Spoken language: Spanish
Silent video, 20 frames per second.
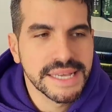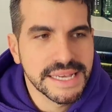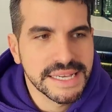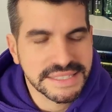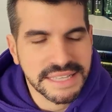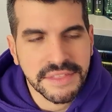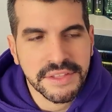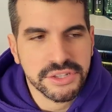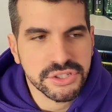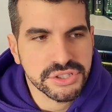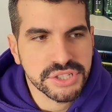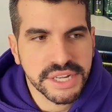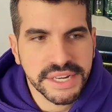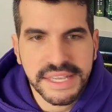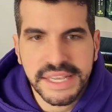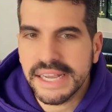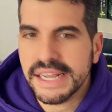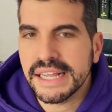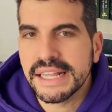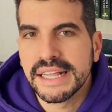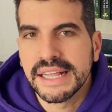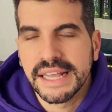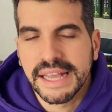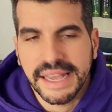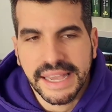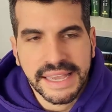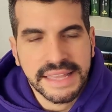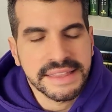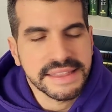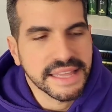Sanderson sería
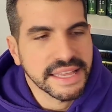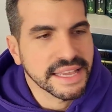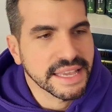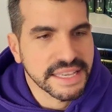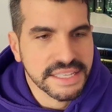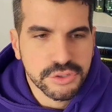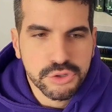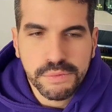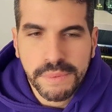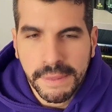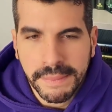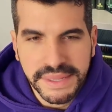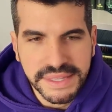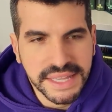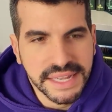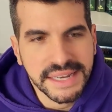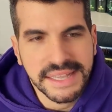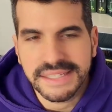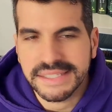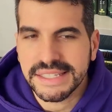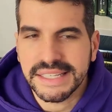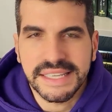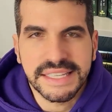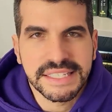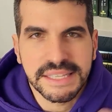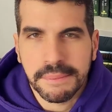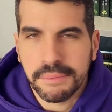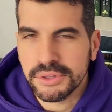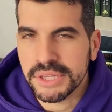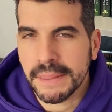gente que chupa metales y
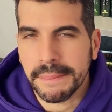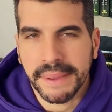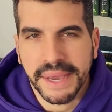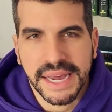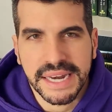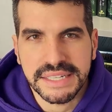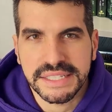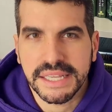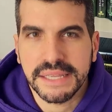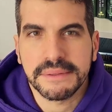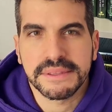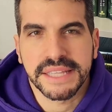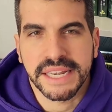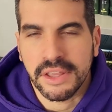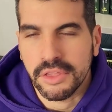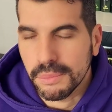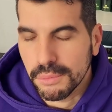se pone a pegarse tirando